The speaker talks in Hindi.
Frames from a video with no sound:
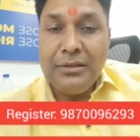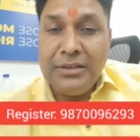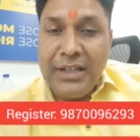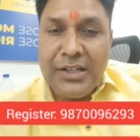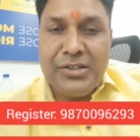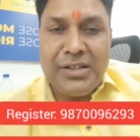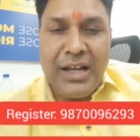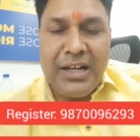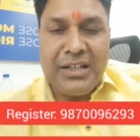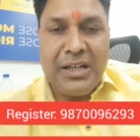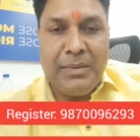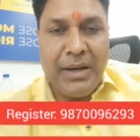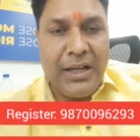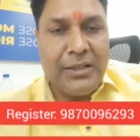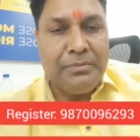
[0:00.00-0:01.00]
दस साल
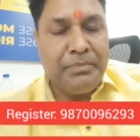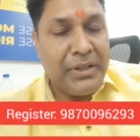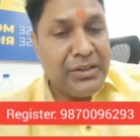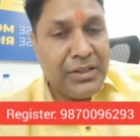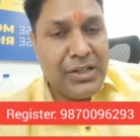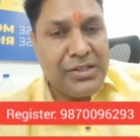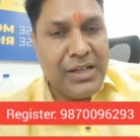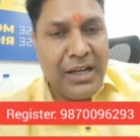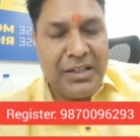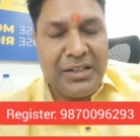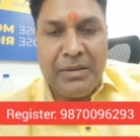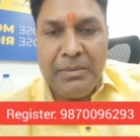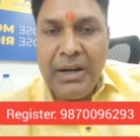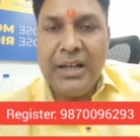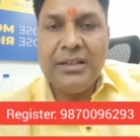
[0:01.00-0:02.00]
के बाद पंद्रह साल
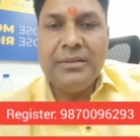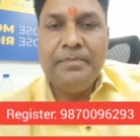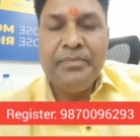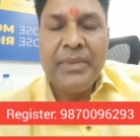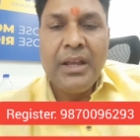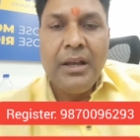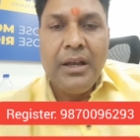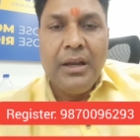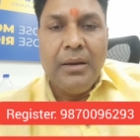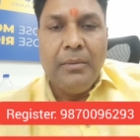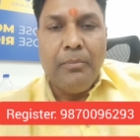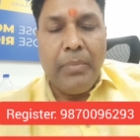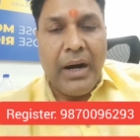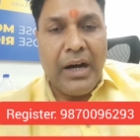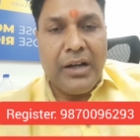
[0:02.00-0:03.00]
के बाद
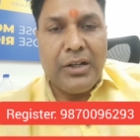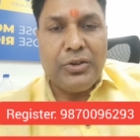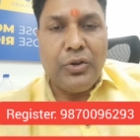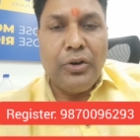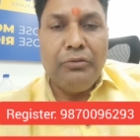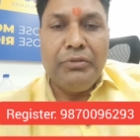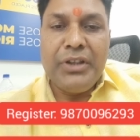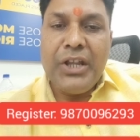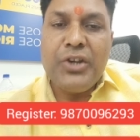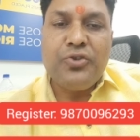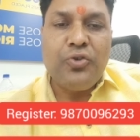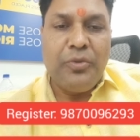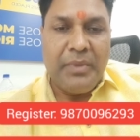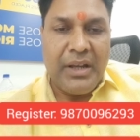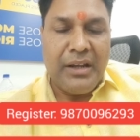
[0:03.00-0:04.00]
भारत और
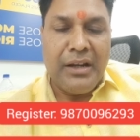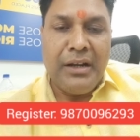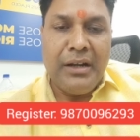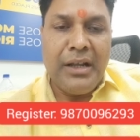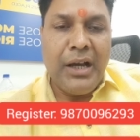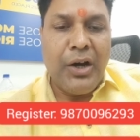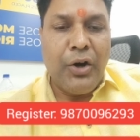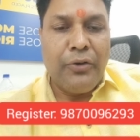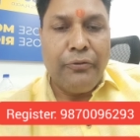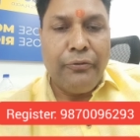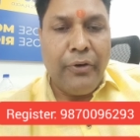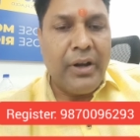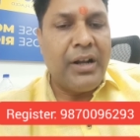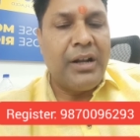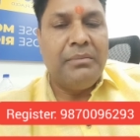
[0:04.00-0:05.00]
विदेशों में इंडिया और
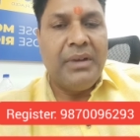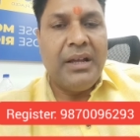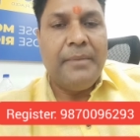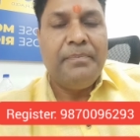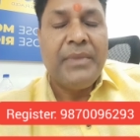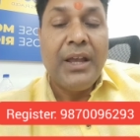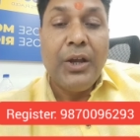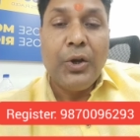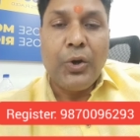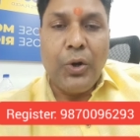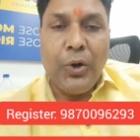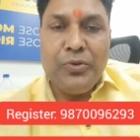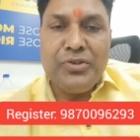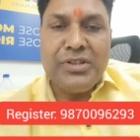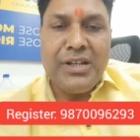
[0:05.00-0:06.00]
फॉरेन में
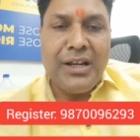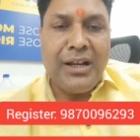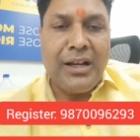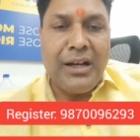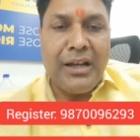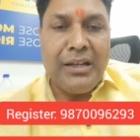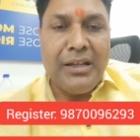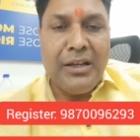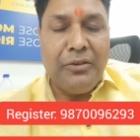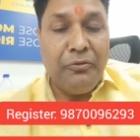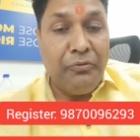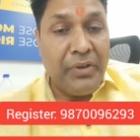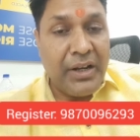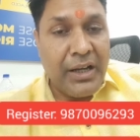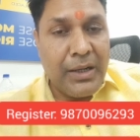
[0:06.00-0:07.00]
कौन से करियर
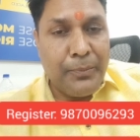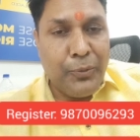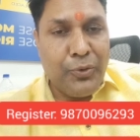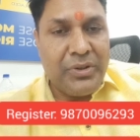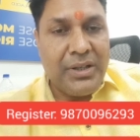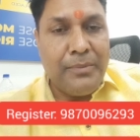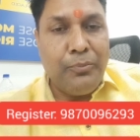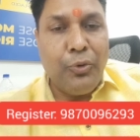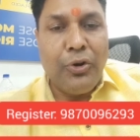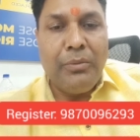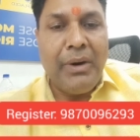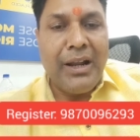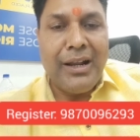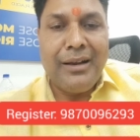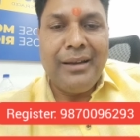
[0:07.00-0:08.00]
विकल्पों की
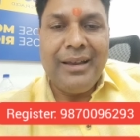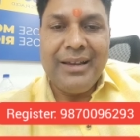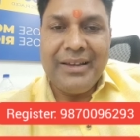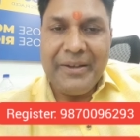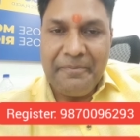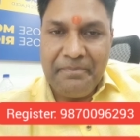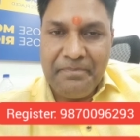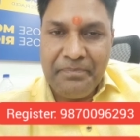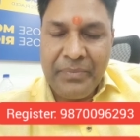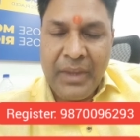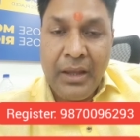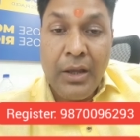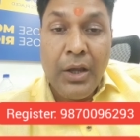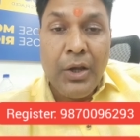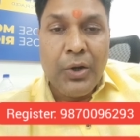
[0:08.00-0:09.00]
बोलबाला रहेगी
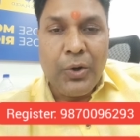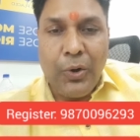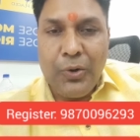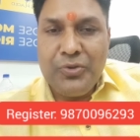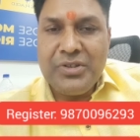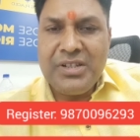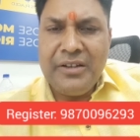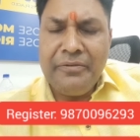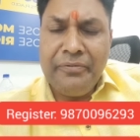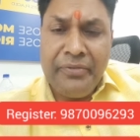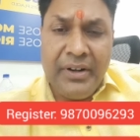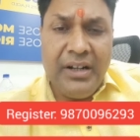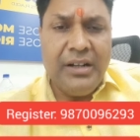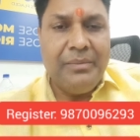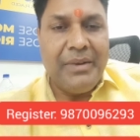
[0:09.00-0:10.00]
कौन से
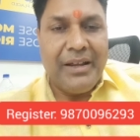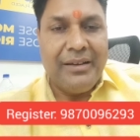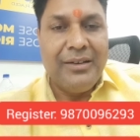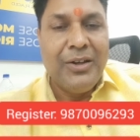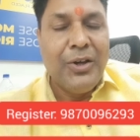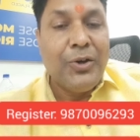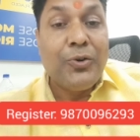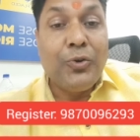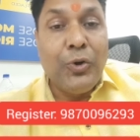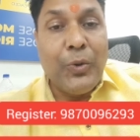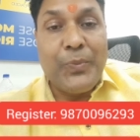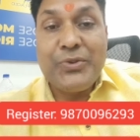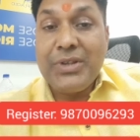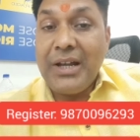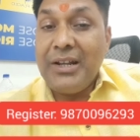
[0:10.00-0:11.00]
फील्ड में
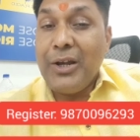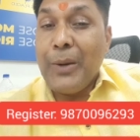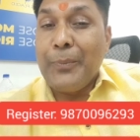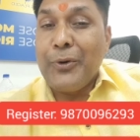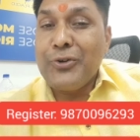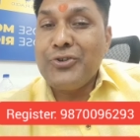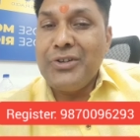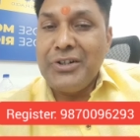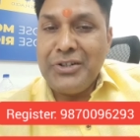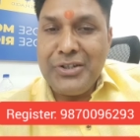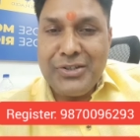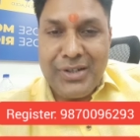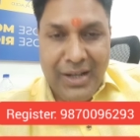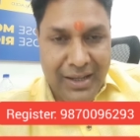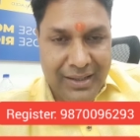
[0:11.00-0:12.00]
खूब सारी
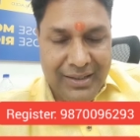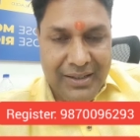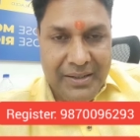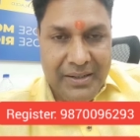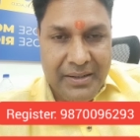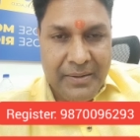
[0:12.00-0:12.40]
अपॉर्चुनिटीज़ रहेंगी